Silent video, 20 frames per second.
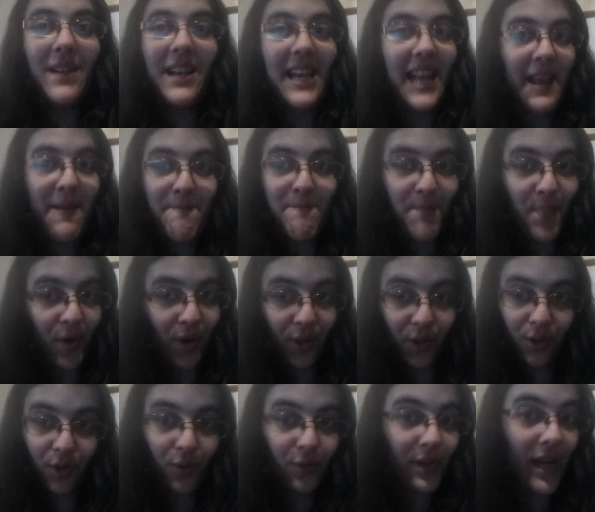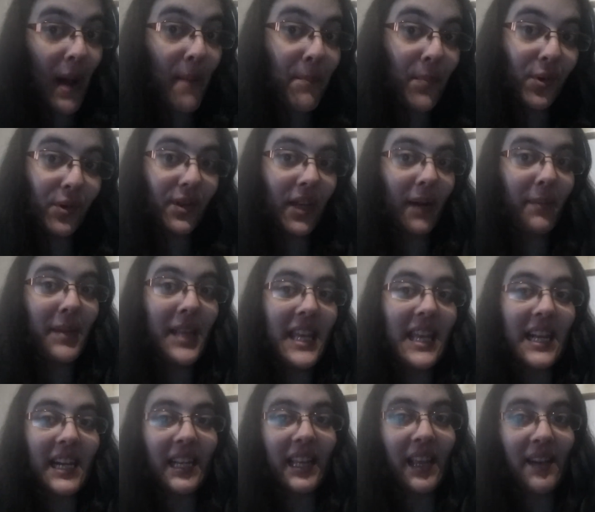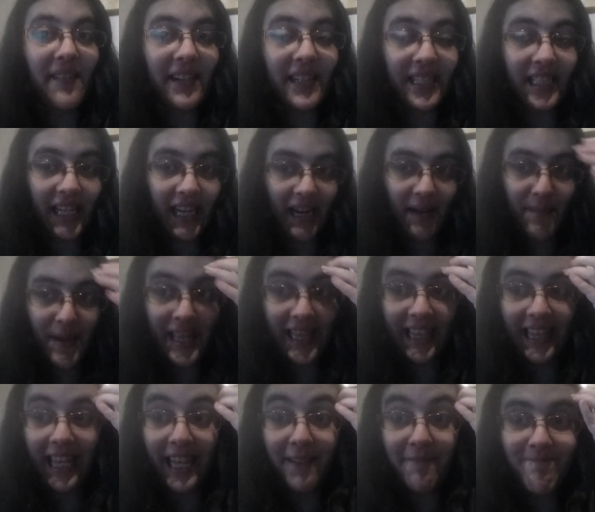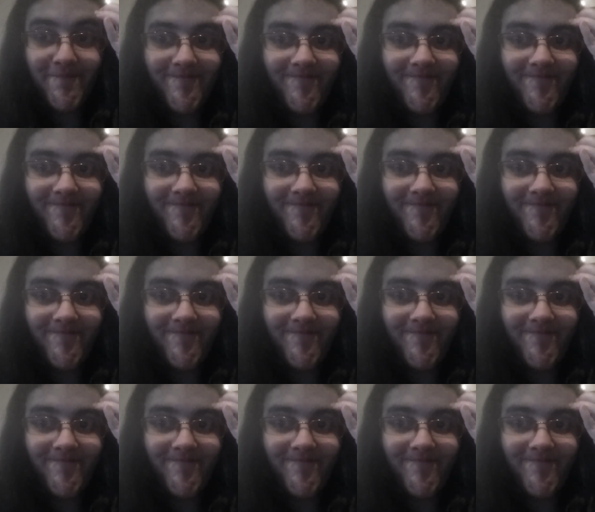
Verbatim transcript: le importó una puta mierda básicamente.